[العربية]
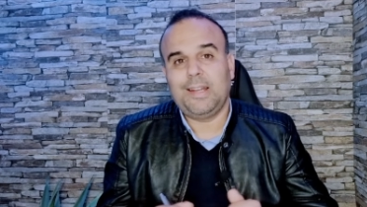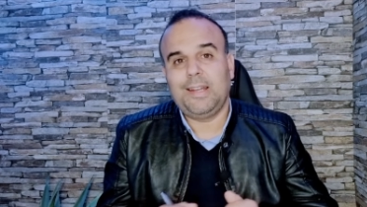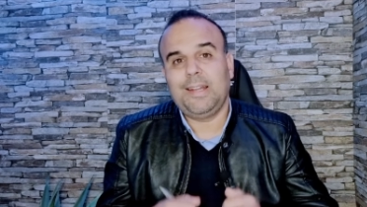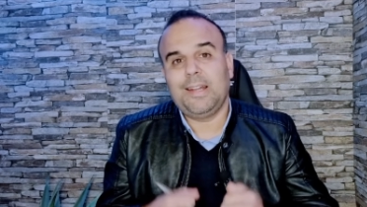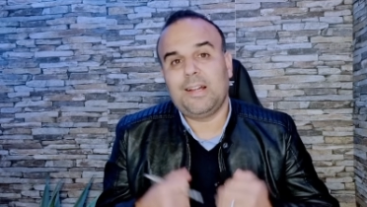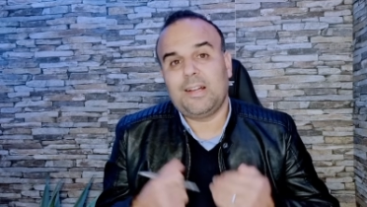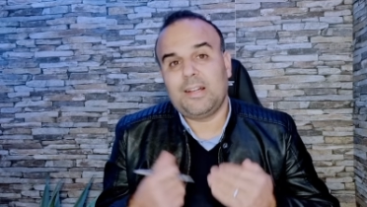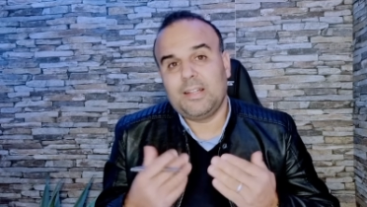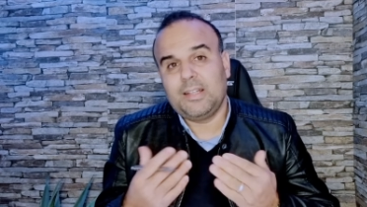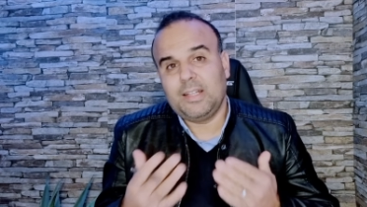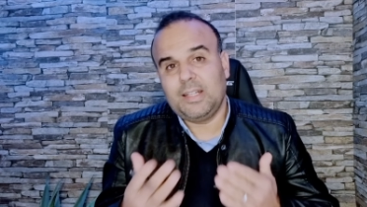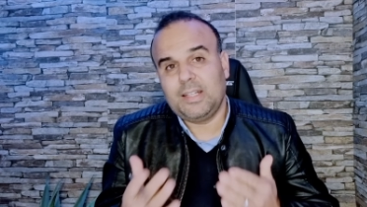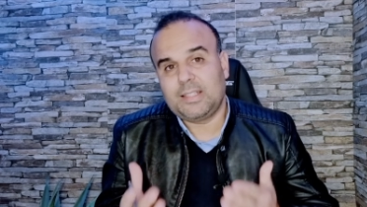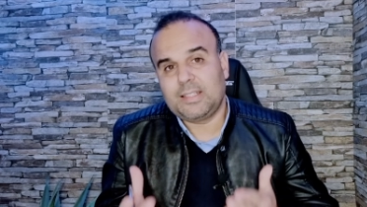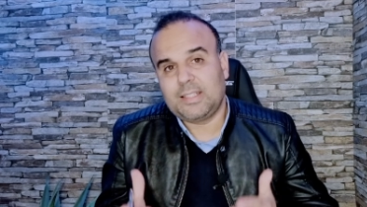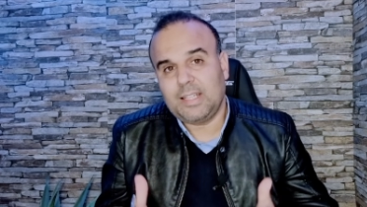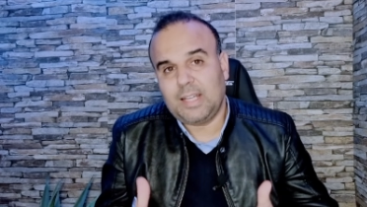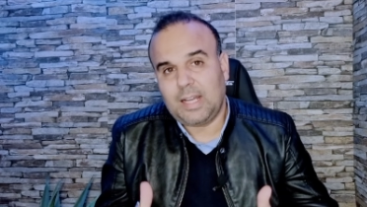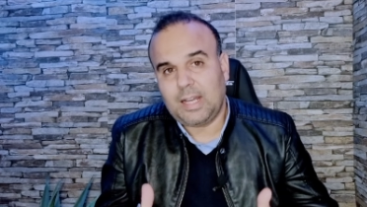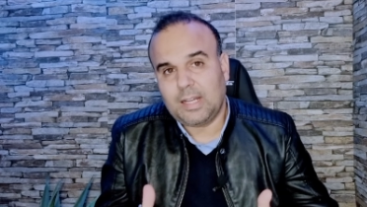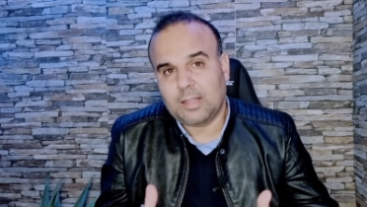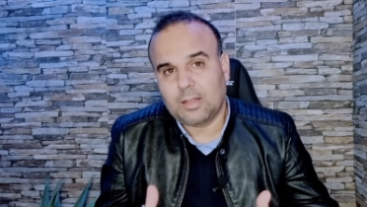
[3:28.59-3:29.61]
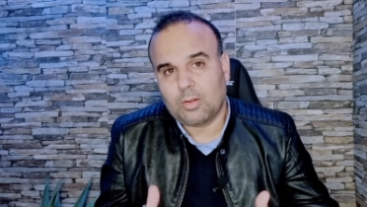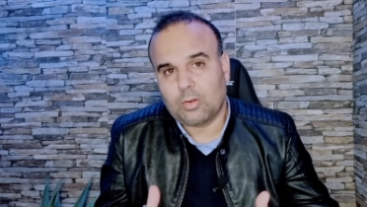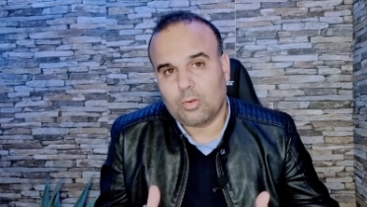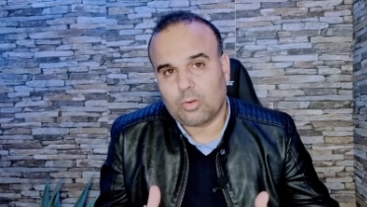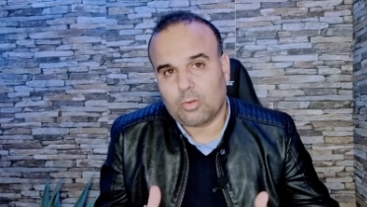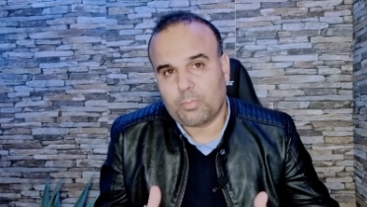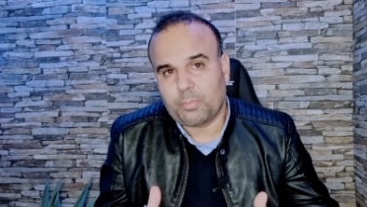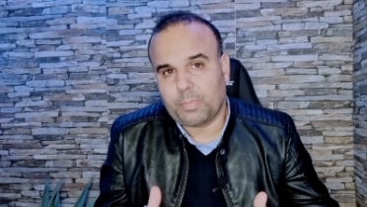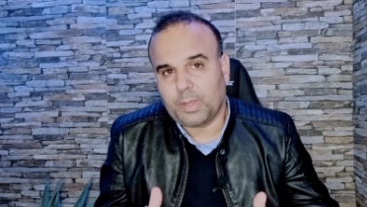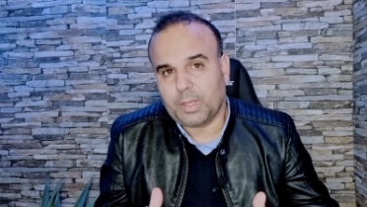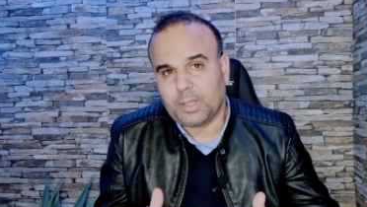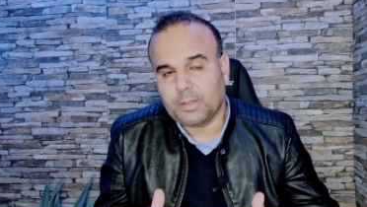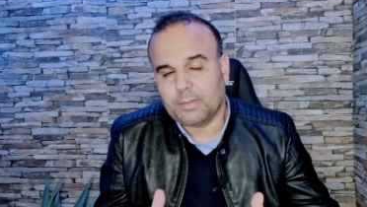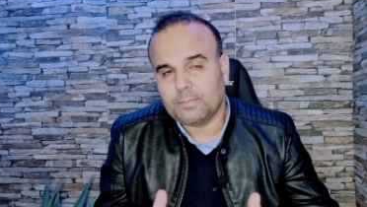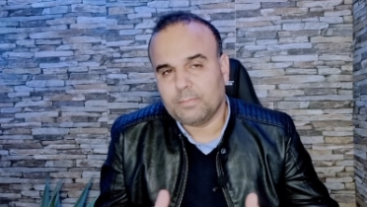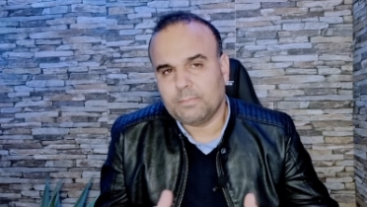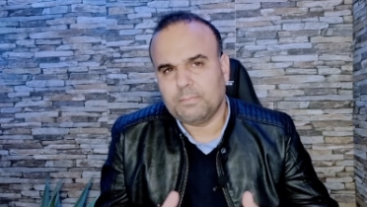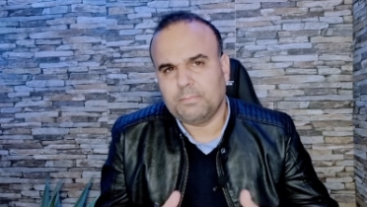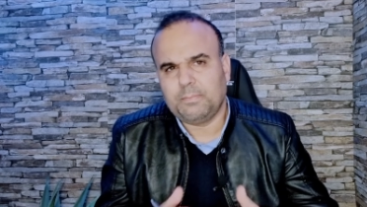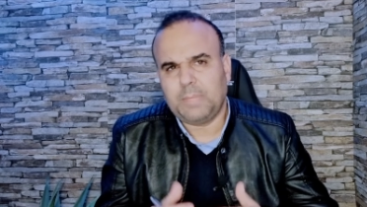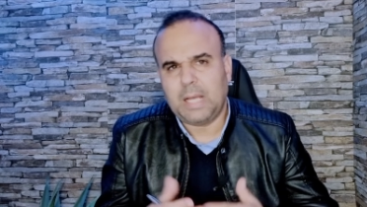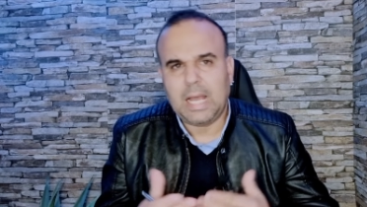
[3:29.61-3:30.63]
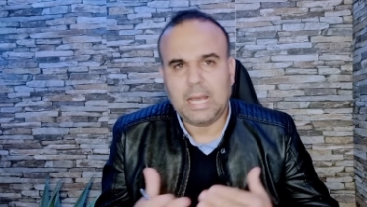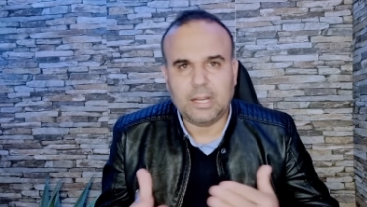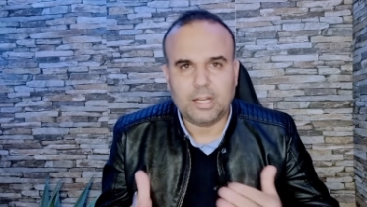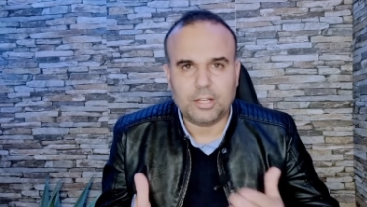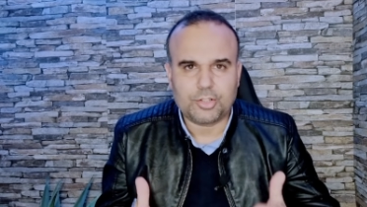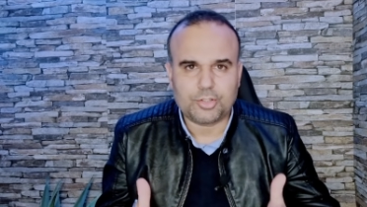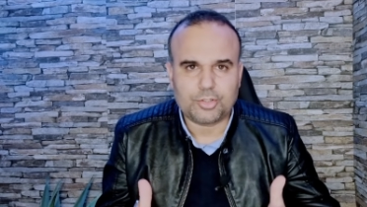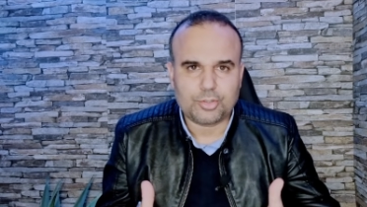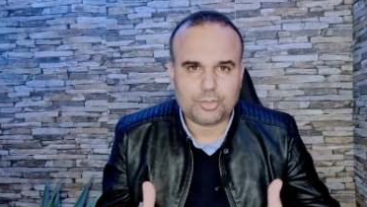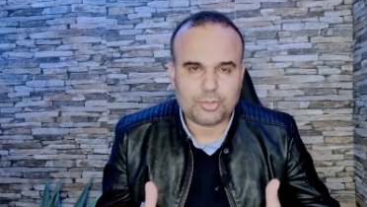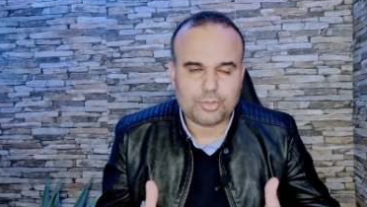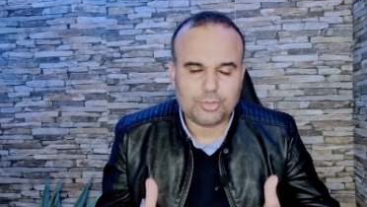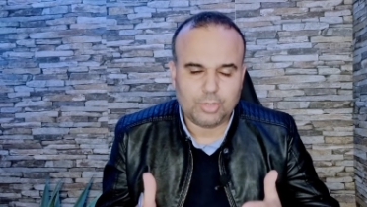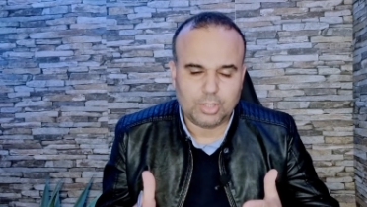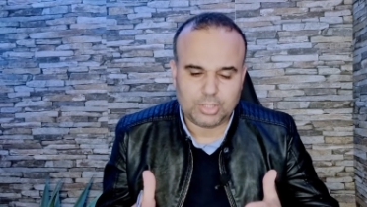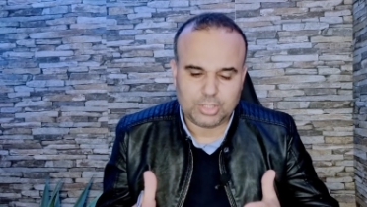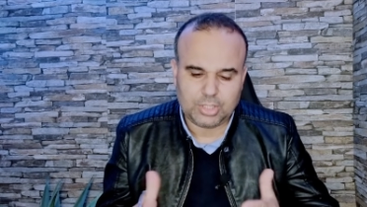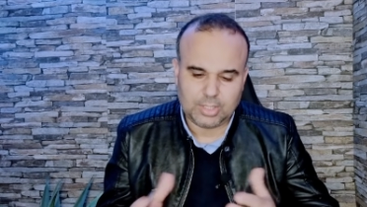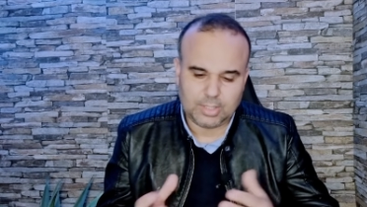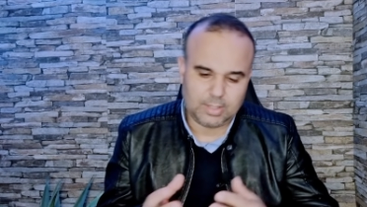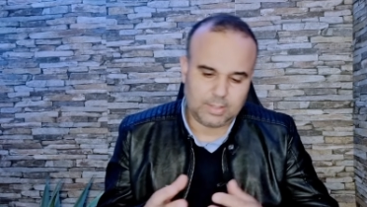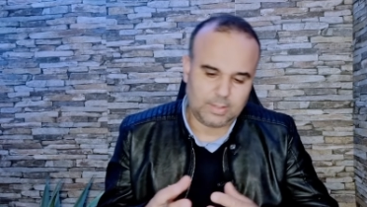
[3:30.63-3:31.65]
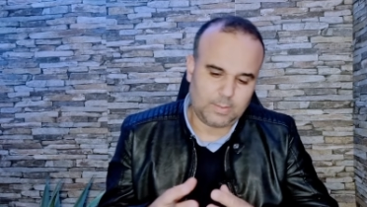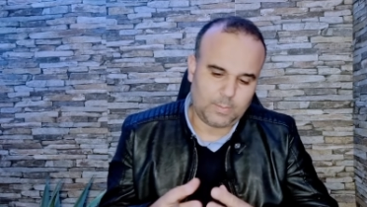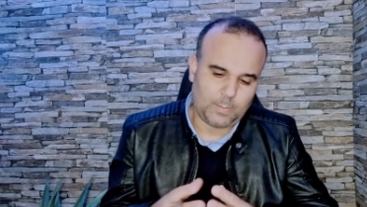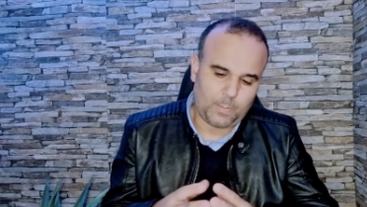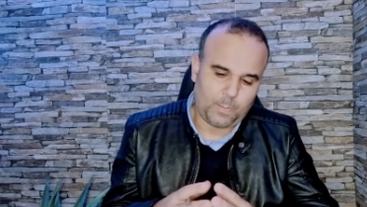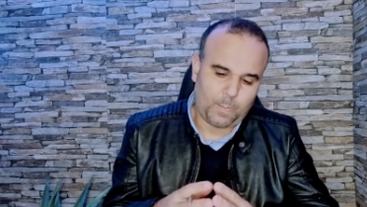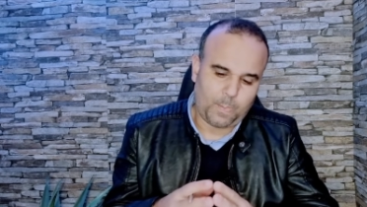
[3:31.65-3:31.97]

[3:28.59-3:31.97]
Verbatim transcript: للاتحاد الاوروبي بحالاش شنو هادشي هذا